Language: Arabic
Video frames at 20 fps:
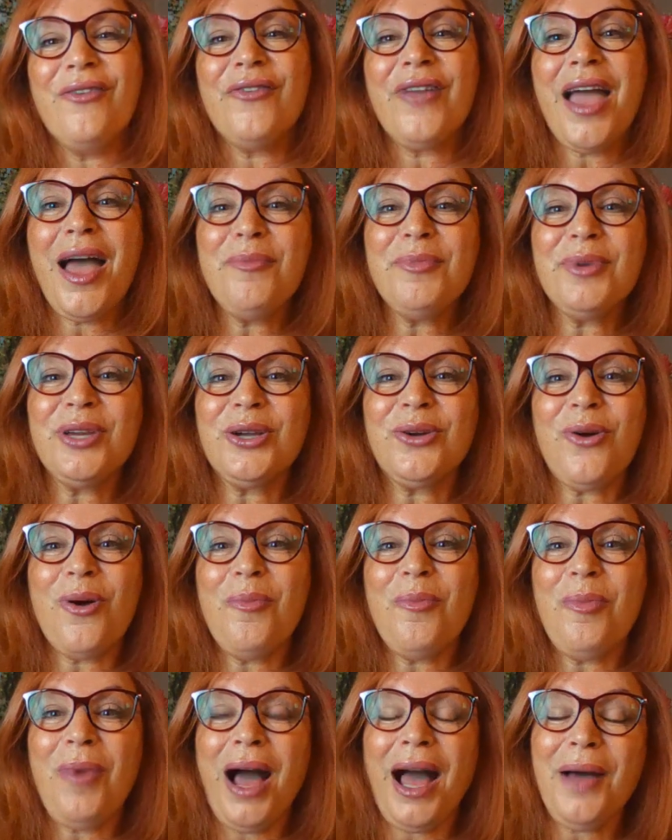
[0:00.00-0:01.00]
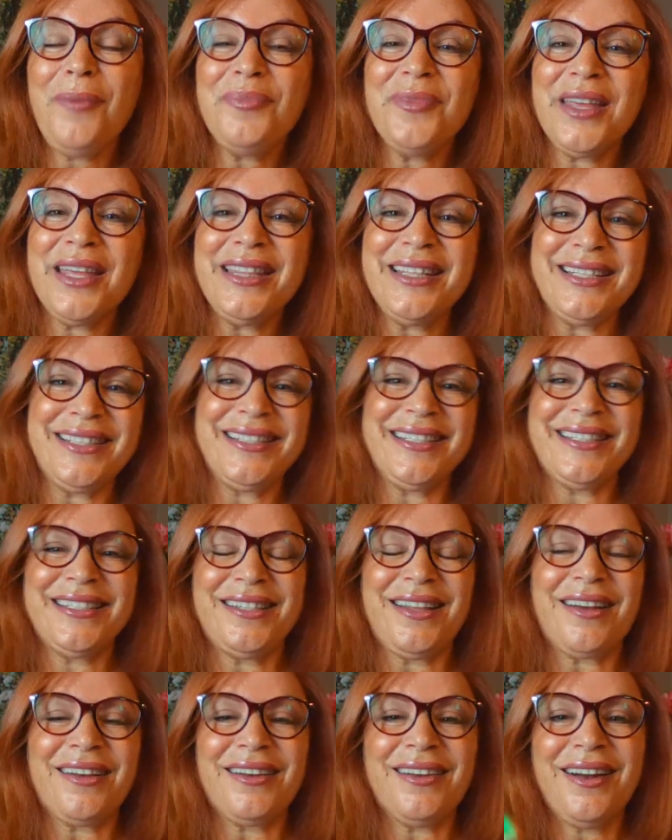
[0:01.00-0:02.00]
فئة منكم ما عم تقدر
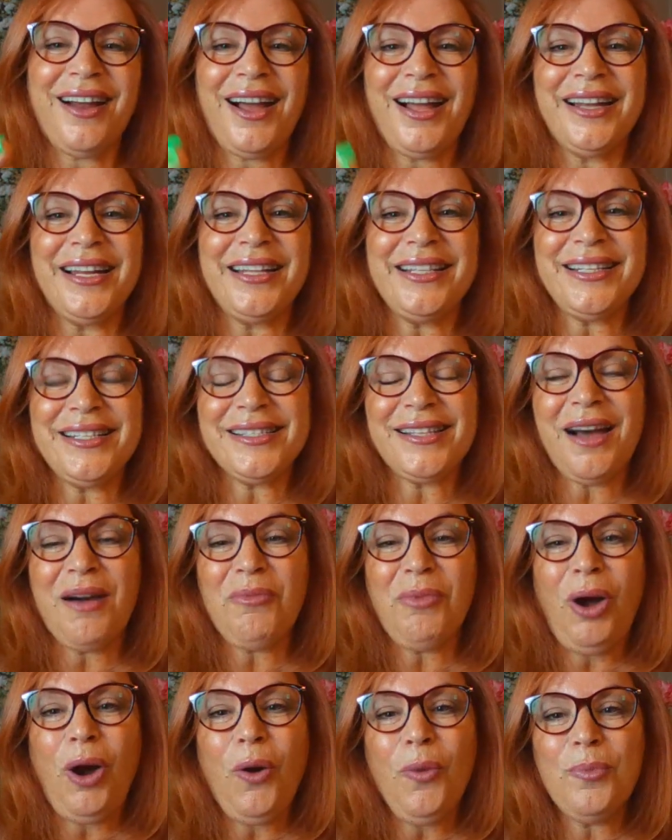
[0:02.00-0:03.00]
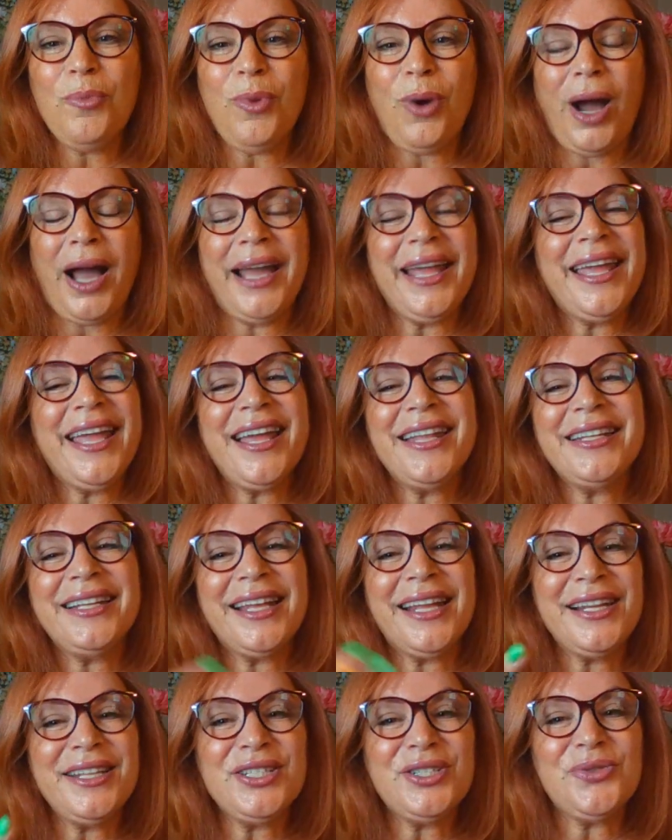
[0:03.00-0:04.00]
تستقر على نظام حب معين
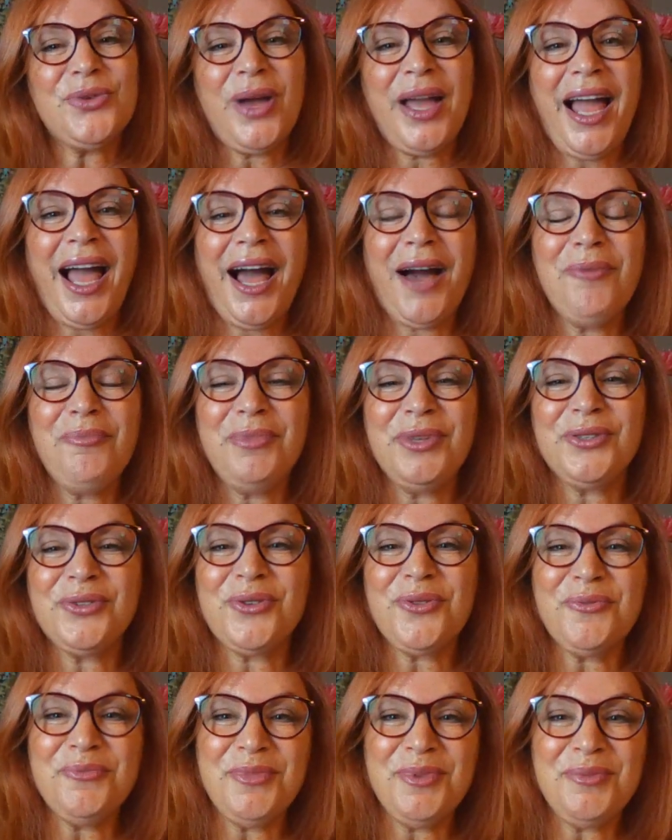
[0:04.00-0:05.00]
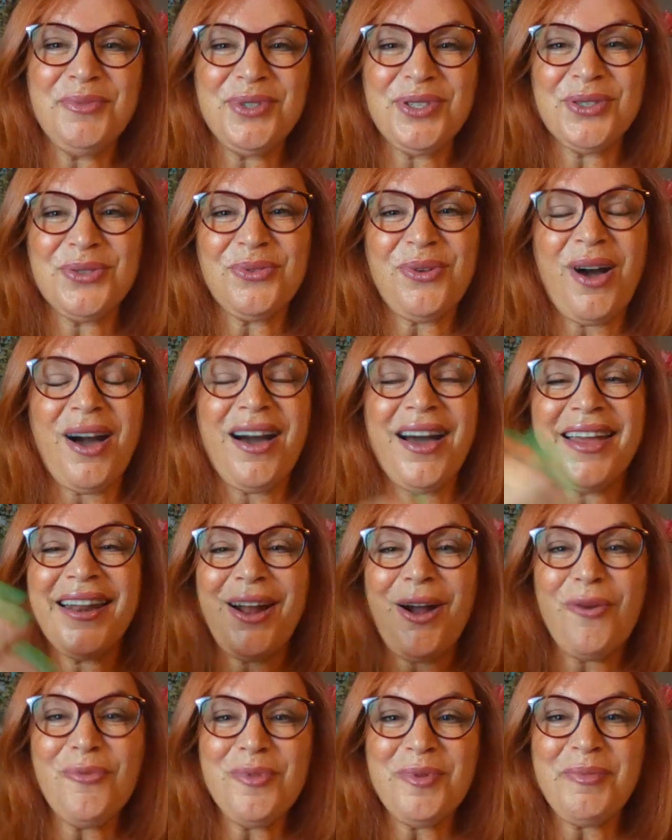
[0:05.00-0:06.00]
كل شوي حابة تكون
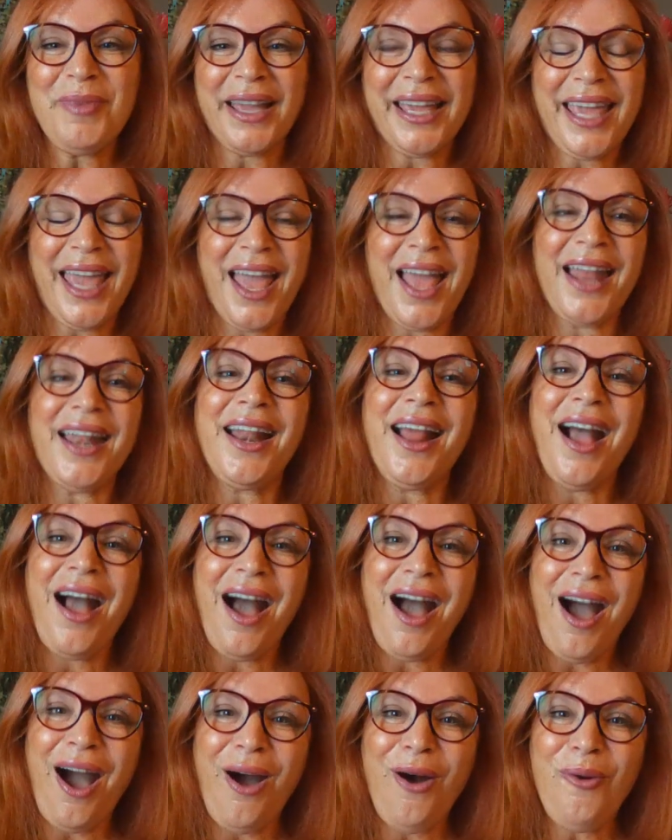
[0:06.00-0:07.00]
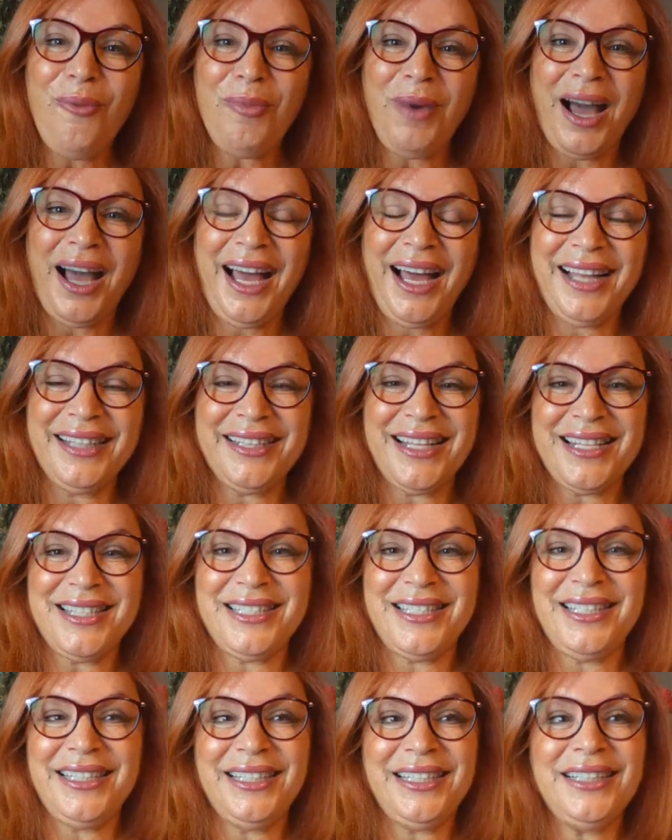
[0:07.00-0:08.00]
بمشوار او بمكان او مع حدا
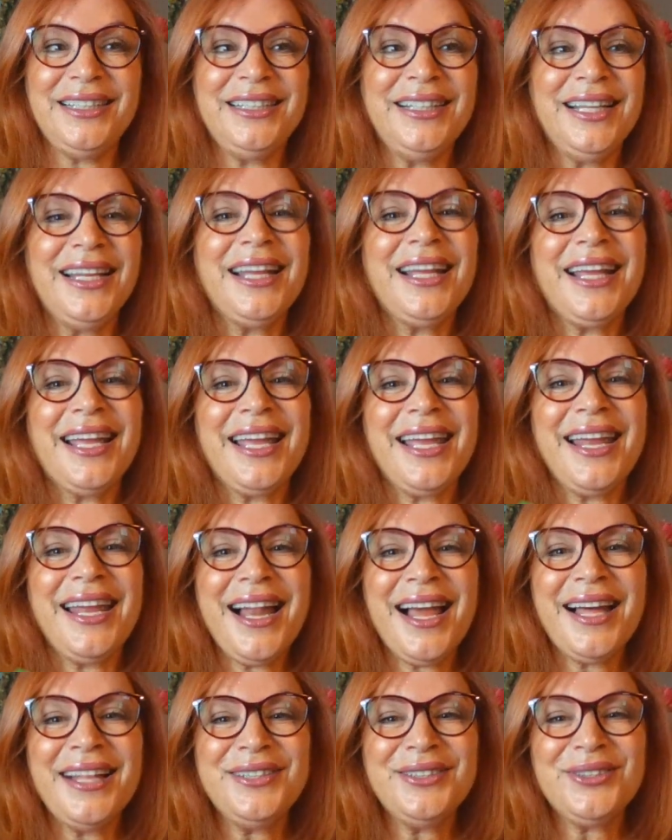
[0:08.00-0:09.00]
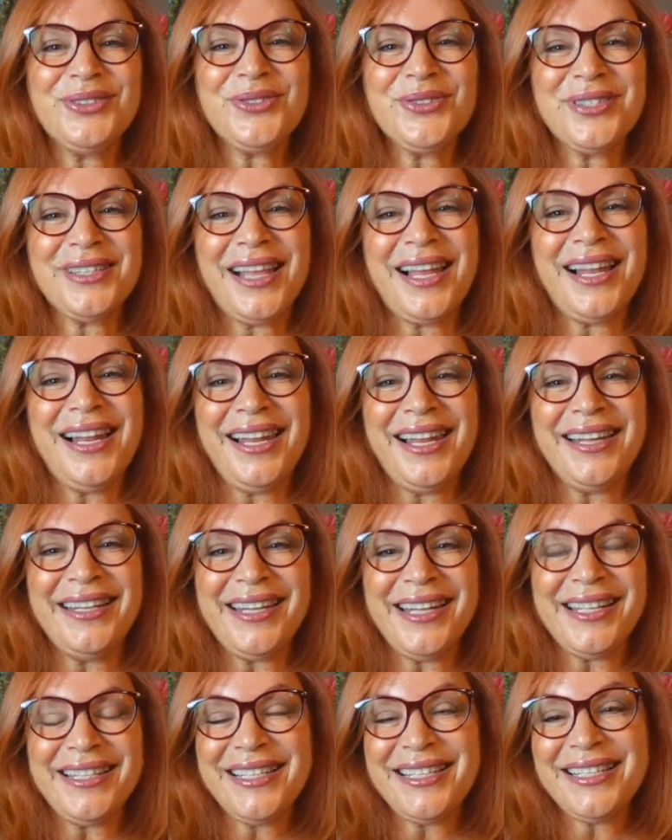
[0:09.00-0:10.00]
جديد الى ان توصل
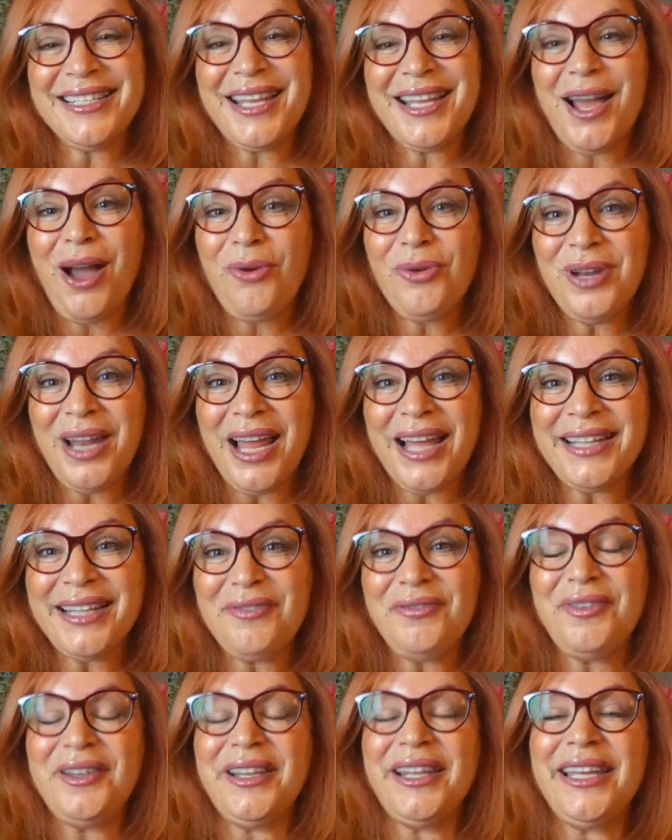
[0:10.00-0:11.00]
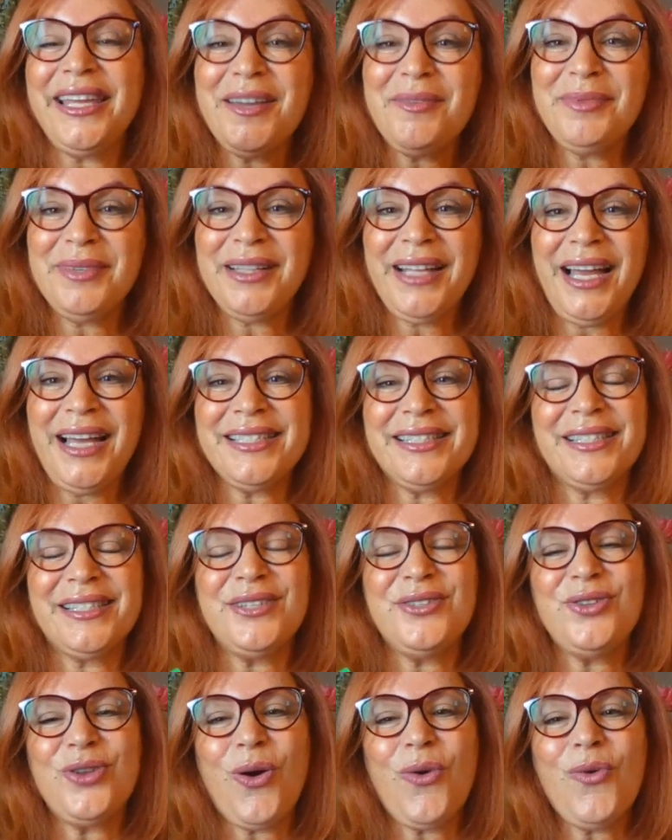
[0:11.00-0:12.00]
للنتيجة او الهدف اللي هي بتحس
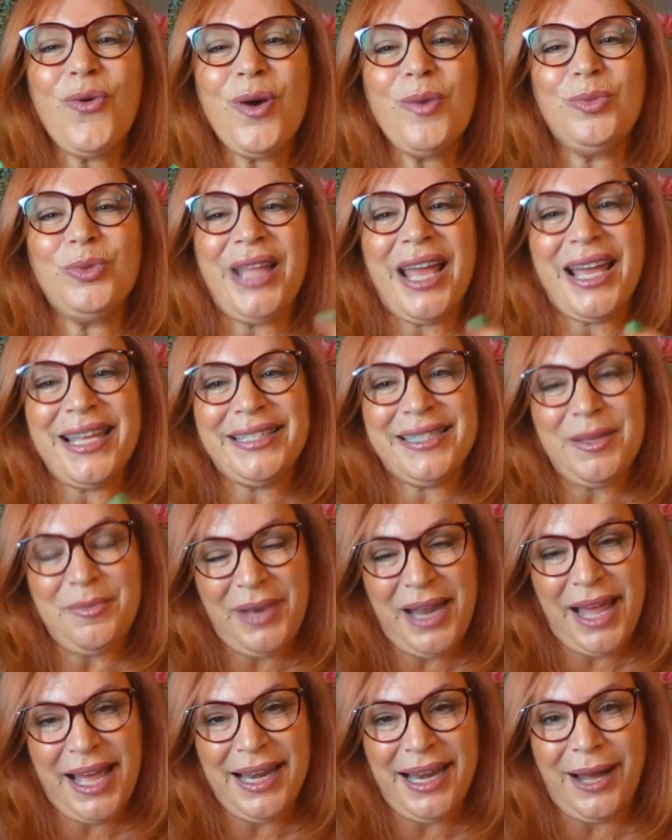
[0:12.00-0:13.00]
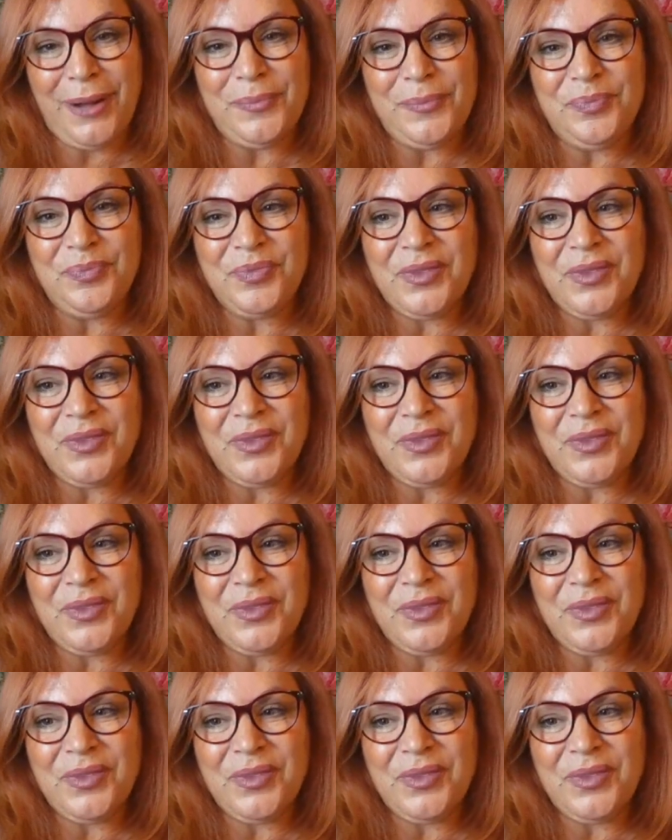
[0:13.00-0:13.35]
انه هو مناسب لها